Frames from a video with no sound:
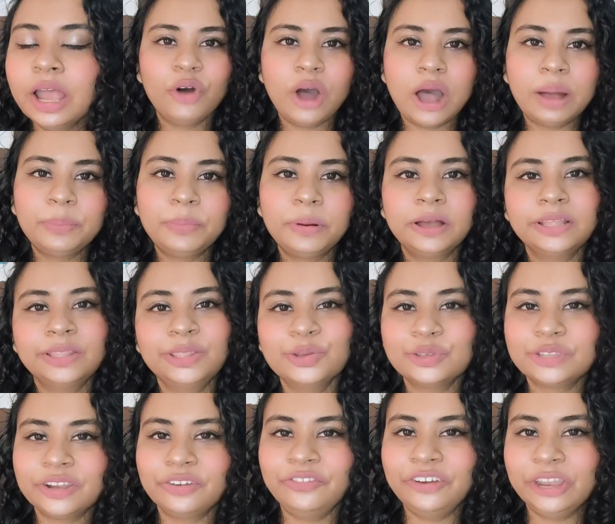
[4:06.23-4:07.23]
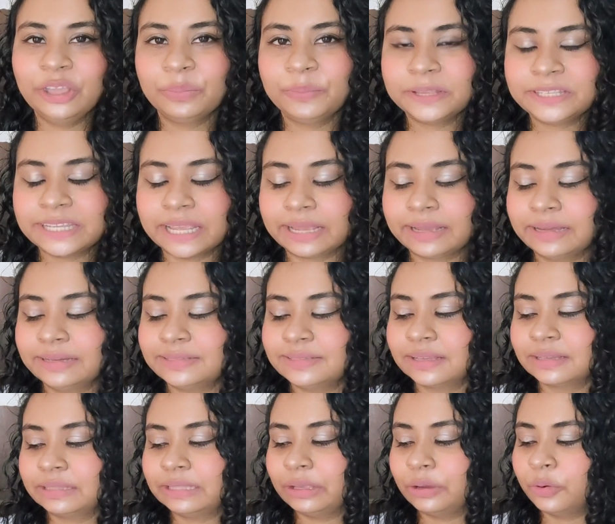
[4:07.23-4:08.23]
वो आप दूसरे वीडियो पे चेक कर
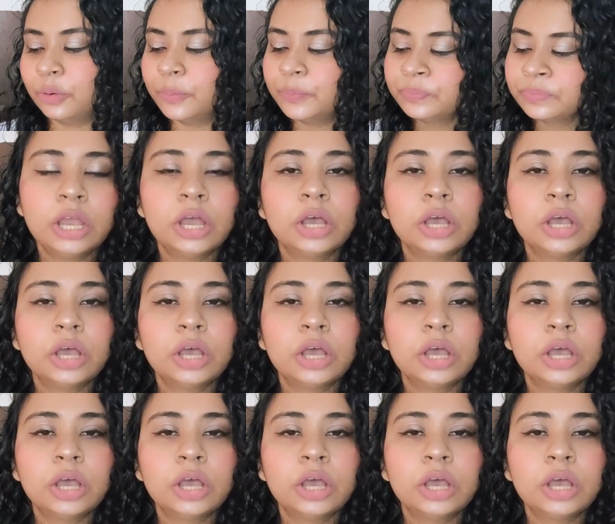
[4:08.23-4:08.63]
सकते हो